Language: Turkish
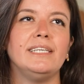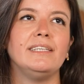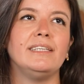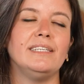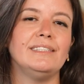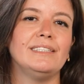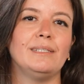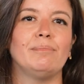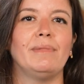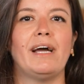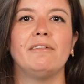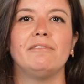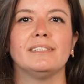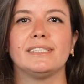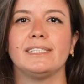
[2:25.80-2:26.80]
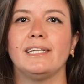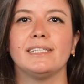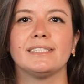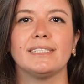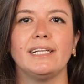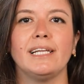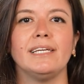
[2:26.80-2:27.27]
iyi indirimler
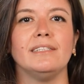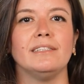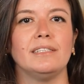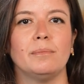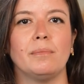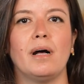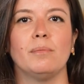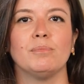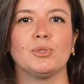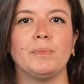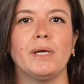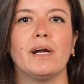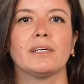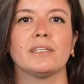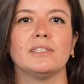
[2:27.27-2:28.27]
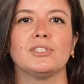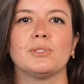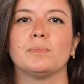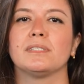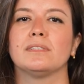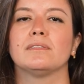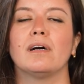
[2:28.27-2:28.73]
vesilesiyle indirim almış bir
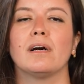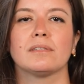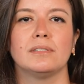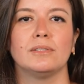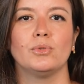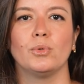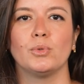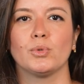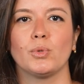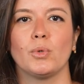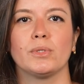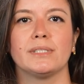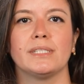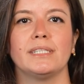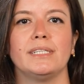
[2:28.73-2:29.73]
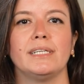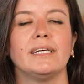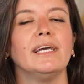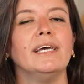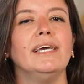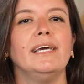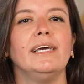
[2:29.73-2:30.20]
arkadaşımızın takdir dolu
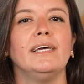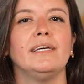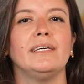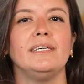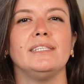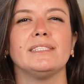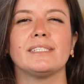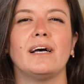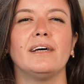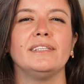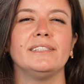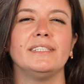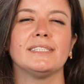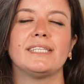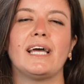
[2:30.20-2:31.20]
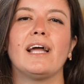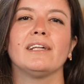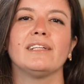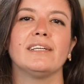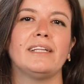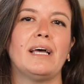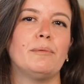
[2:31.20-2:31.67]
sözleri, iyi sahnede
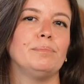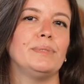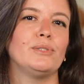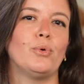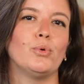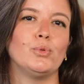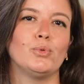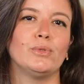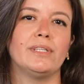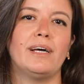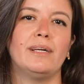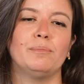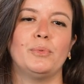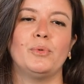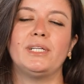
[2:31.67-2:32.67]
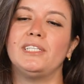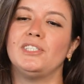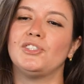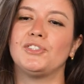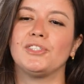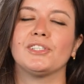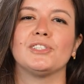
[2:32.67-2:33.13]
sergilenen bir oyundan böyle
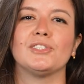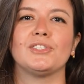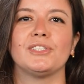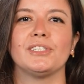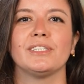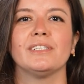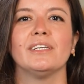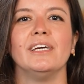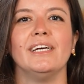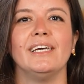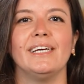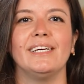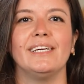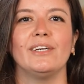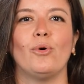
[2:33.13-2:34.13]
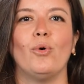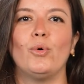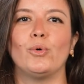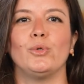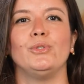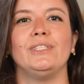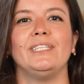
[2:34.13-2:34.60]
iş çıkışı, e,
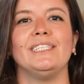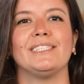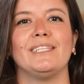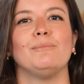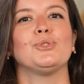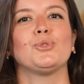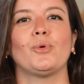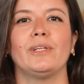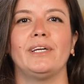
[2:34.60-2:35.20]
o oyunu izlemiş